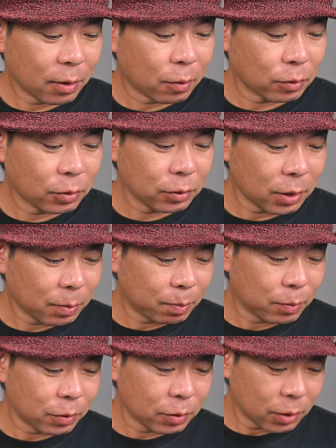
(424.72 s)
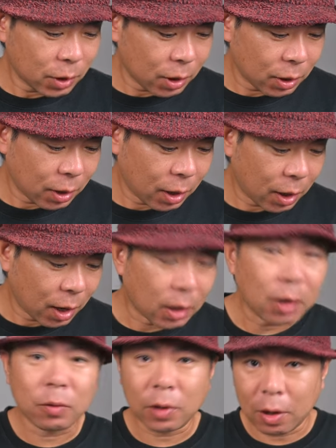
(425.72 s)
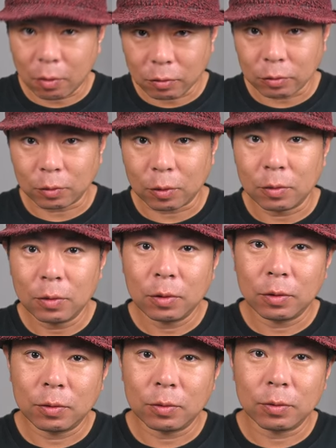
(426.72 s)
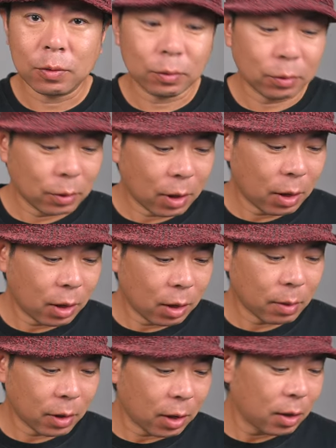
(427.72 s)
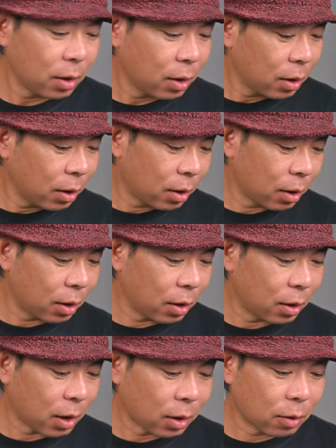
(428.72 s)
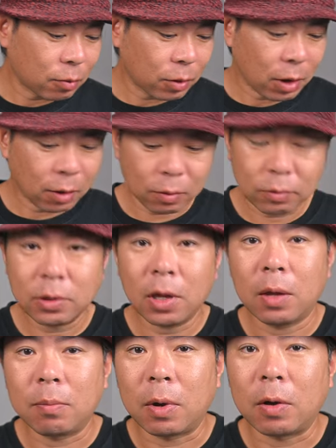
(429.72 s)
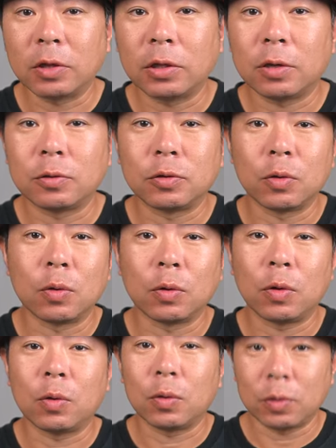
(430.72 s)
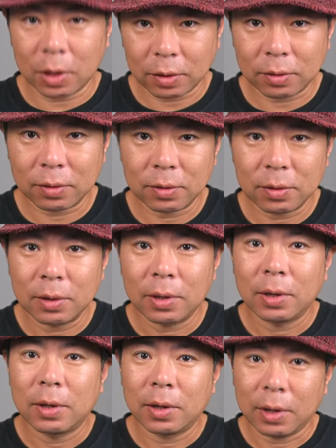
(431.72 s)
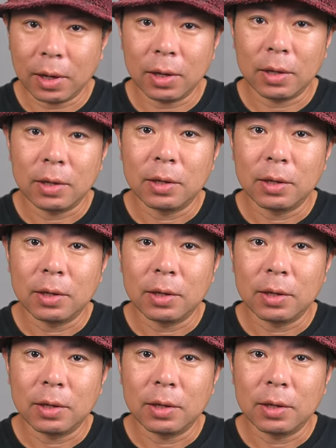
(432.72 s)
51分に、え赤の警告ということで、今ね、え赤の警告で回っている状況です。はい。